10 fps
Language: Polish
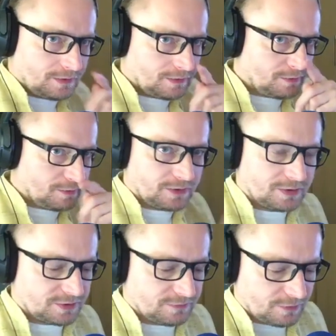Ciąg
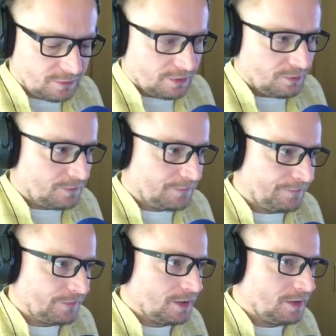dalszy wykładu
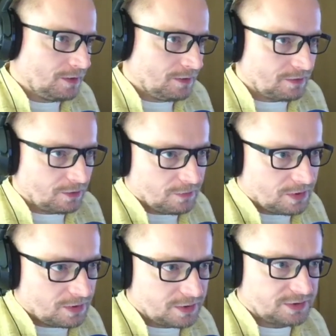Sadhu
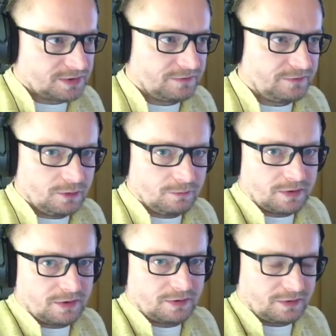Maharaja z,
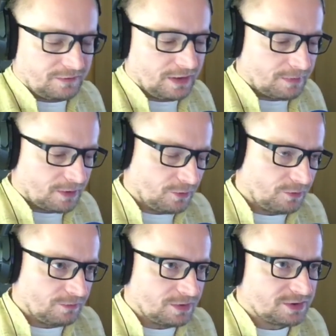Vilupa, z Vilapaku
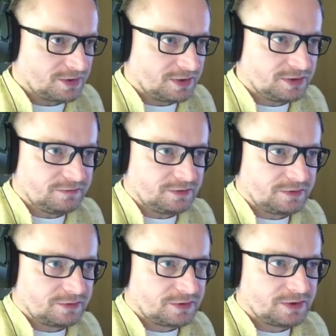Sumanjar
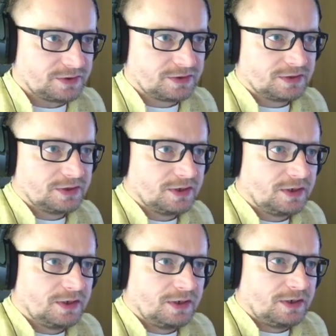96.
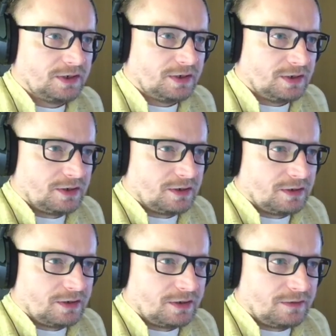
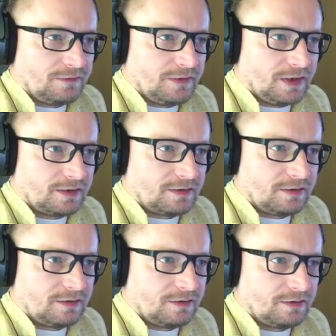
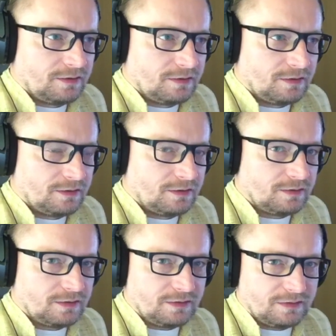Kwiat,
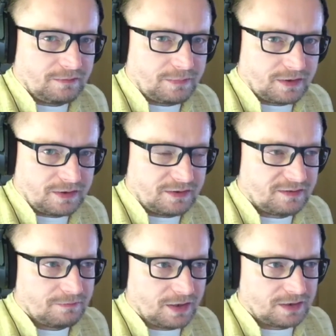czy zapach,
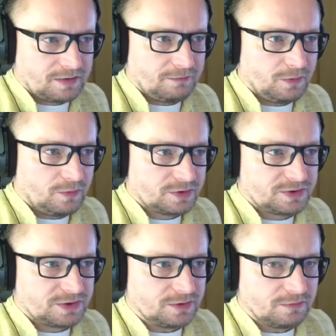smak
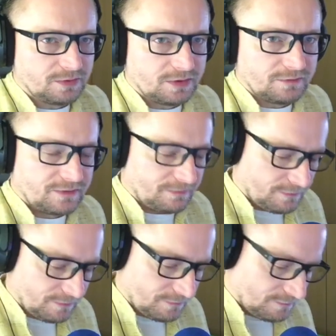miłości do Boga.
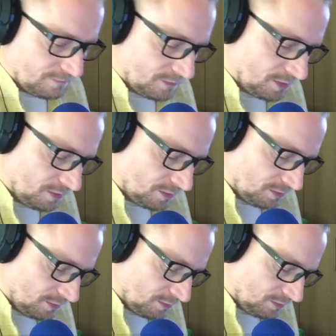Mm,
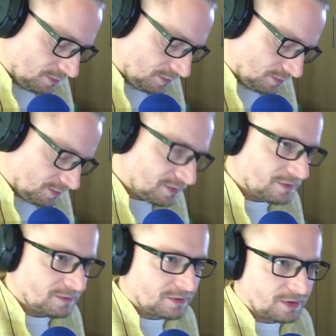mm,
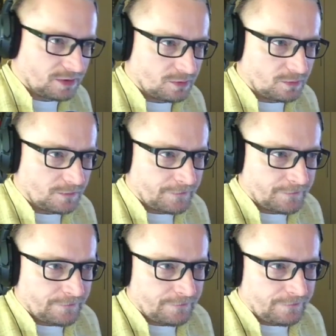czy tytuł
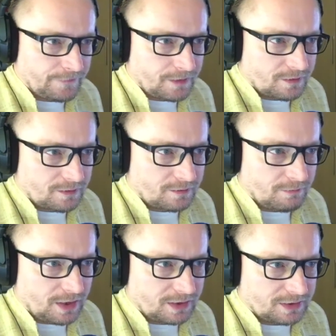
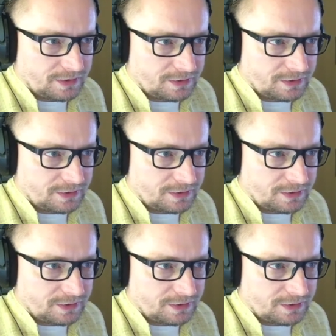Smak,